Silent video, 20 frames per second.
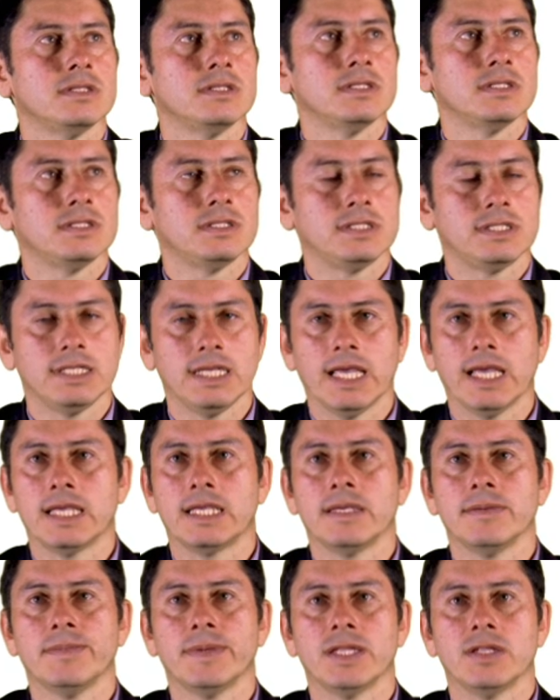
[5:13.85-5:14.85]
si
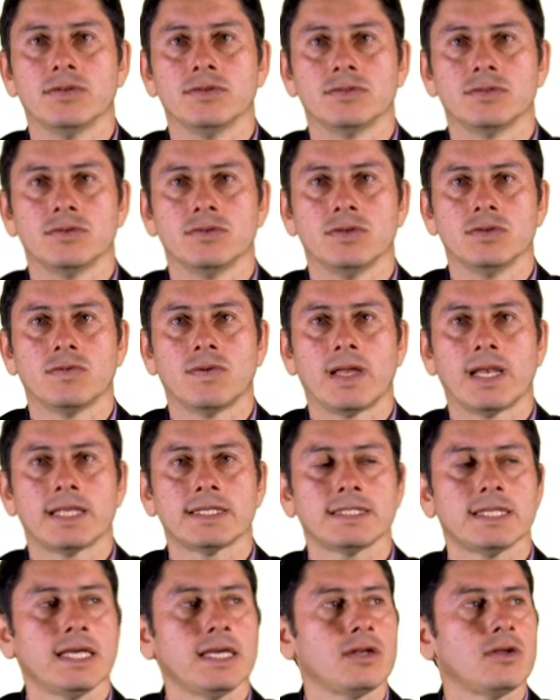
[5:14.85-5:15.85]
x menos 1 igual
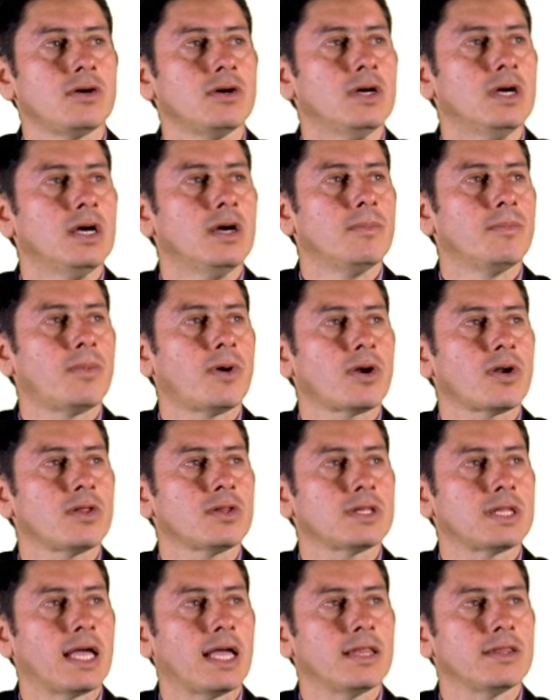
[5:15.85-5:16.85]
a 0. Por
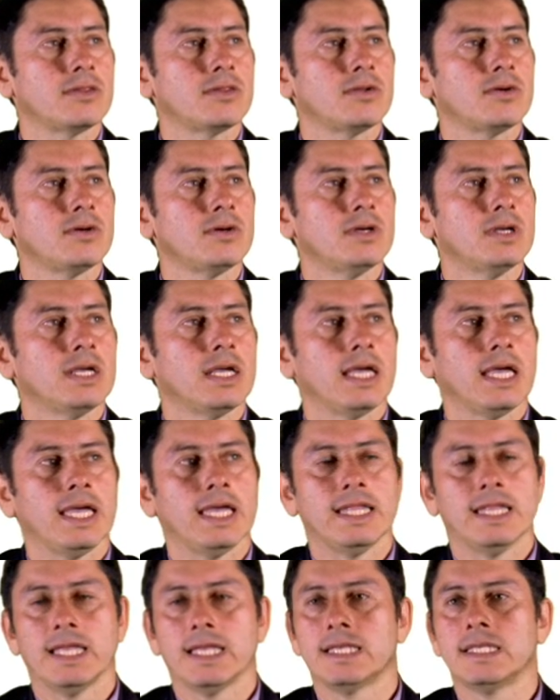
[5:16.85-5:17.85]
lo tanto,
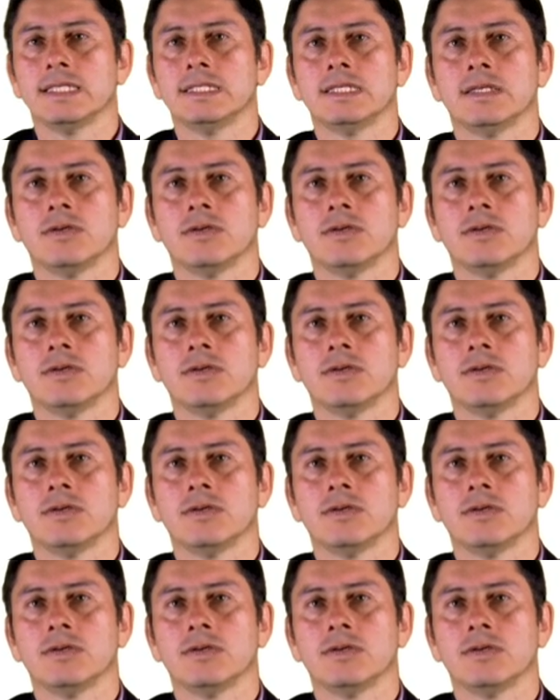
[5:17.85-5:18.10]
en x